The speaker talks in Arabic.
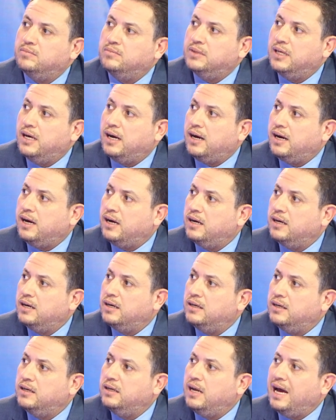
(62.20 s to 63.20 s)
متاع
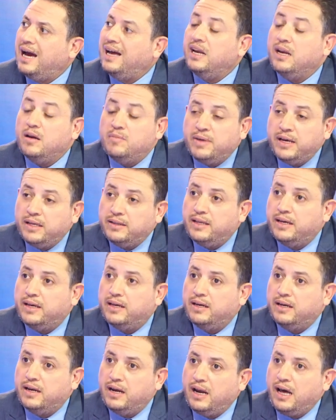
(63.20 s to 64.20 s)
على
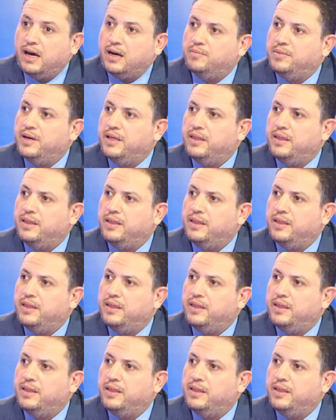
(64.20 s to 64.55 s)
الميدان للحرب